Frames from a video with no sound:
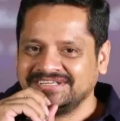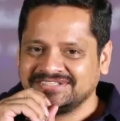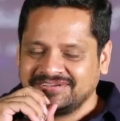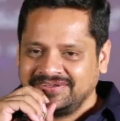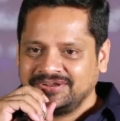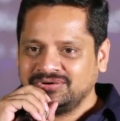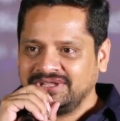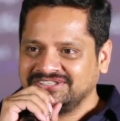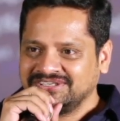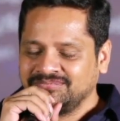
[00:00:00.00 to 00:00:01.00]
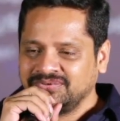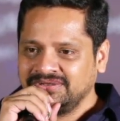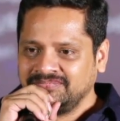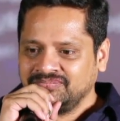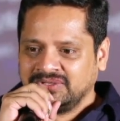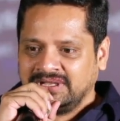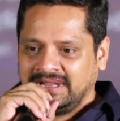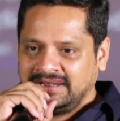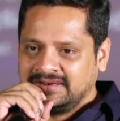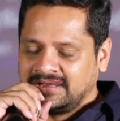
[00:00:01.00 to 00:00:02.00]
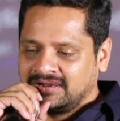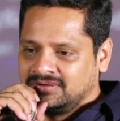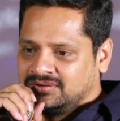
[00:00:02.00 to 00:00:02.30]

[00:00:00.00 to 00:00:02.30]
ఈస్ ఎ వెరీ గుడ్ ఎగ్జాంపుల్ అండ్ నాకు